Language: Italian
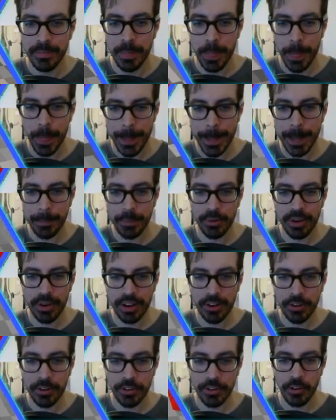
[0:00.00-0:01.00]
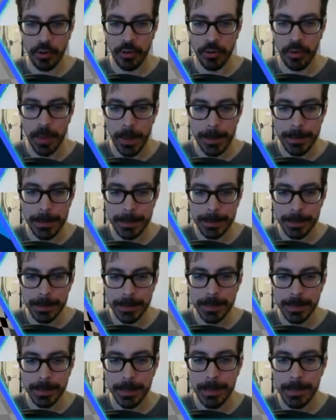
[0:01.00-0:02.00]
E poi lo raccolgo di nuovo.
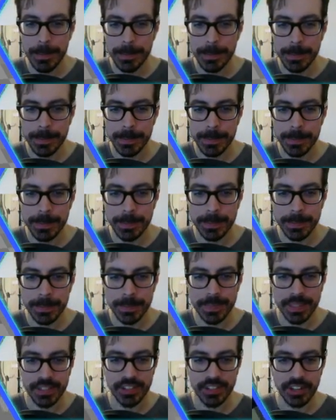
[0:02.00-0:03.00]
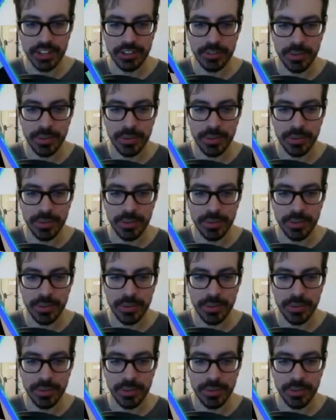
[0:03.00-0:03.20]
Sì, certo, come